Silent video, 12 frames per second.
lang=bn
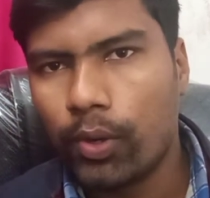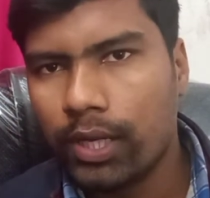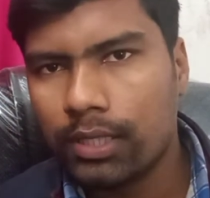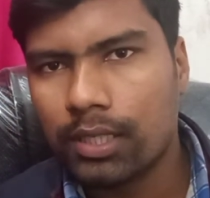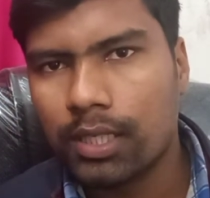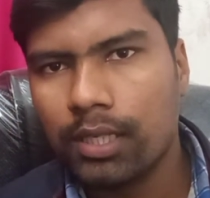
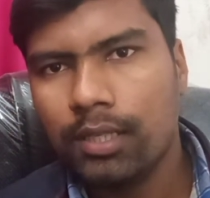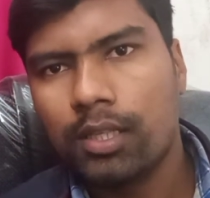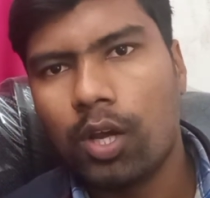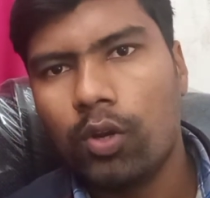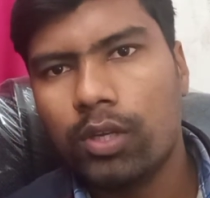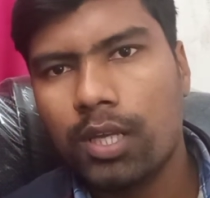হয়ে থাকে
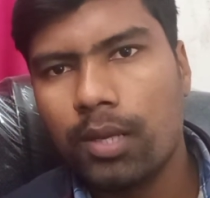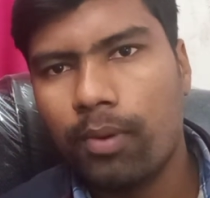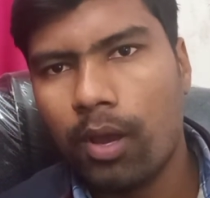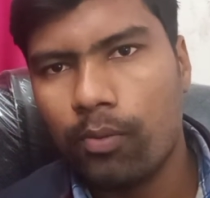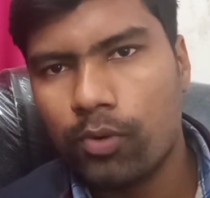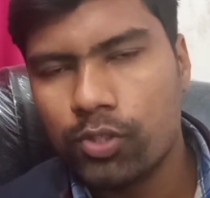তাহলে
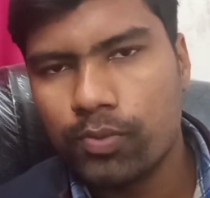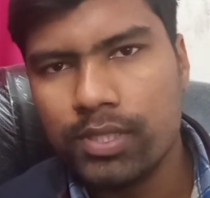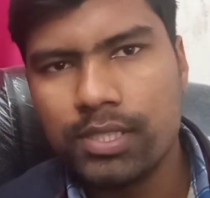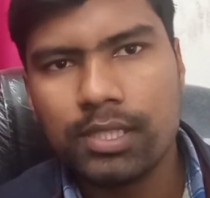কিভাবে বুঝবেন